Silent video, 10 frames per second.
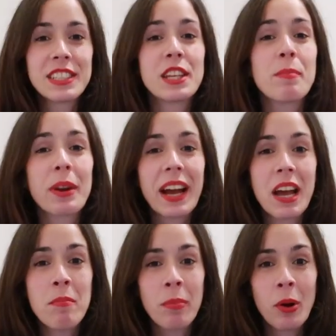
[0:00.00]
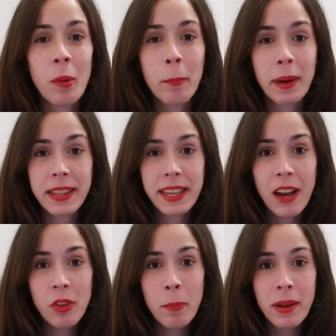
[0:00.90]
Si por ejemplo,
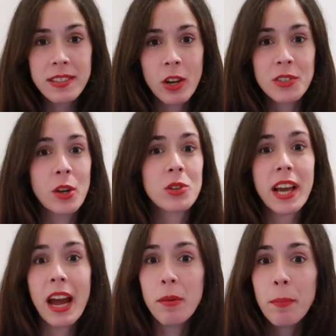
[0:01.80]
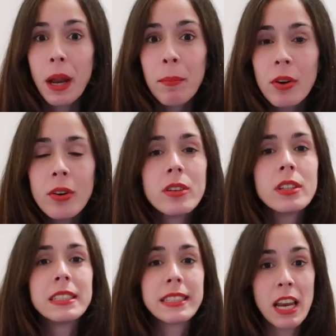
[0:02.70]
practicando el paseo se nos cae el premio,
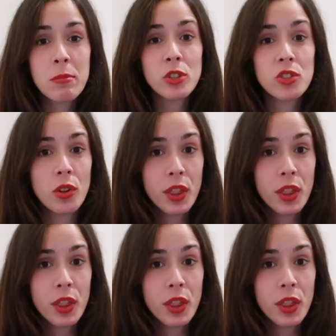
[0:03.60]
tenemos dos